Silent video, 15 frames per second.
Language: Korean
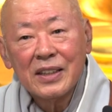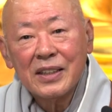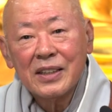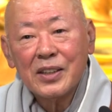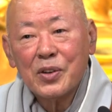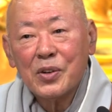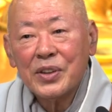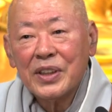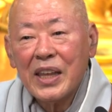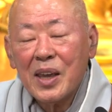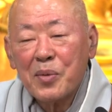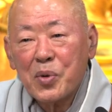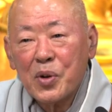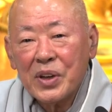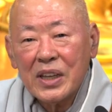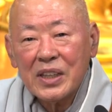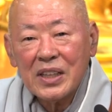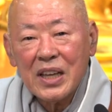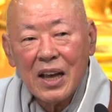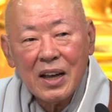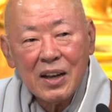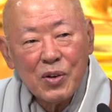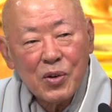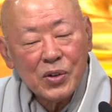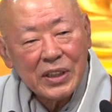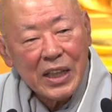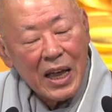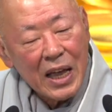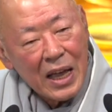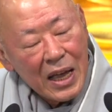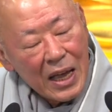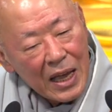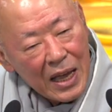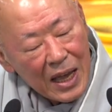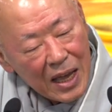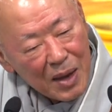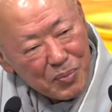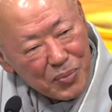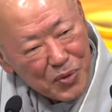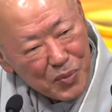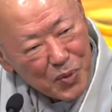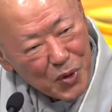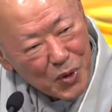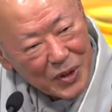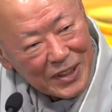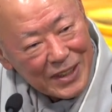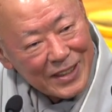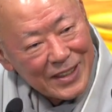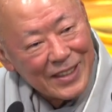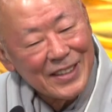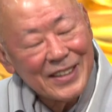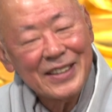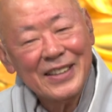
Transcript: 그리고 내보내지 않고 다 품고 있어.